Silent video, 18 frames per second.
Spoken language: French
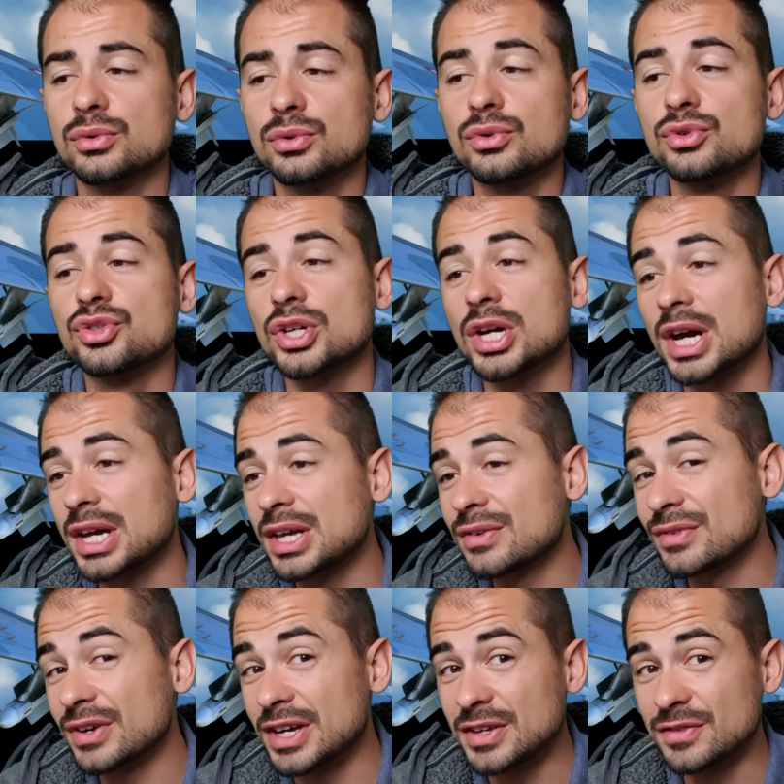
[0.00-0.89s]

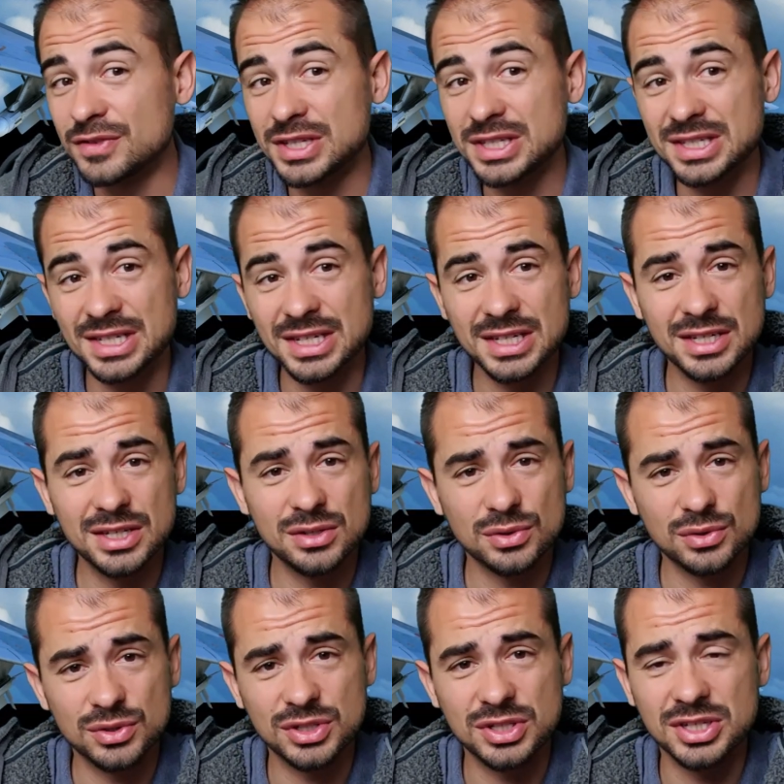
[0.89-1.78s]
j'arrive à éviter
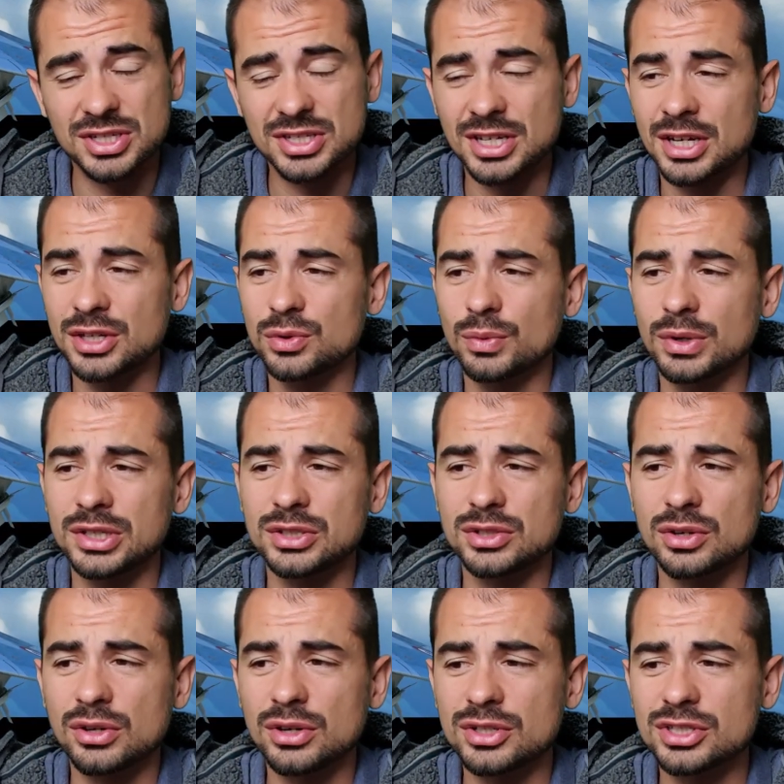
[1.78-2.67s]
euh, ces
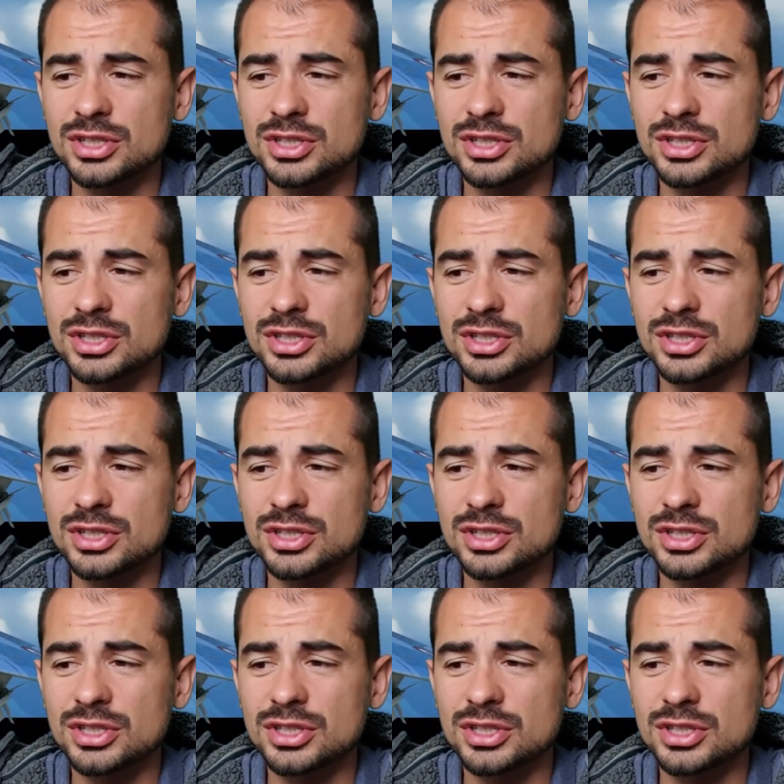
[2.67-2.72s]
sidewinders,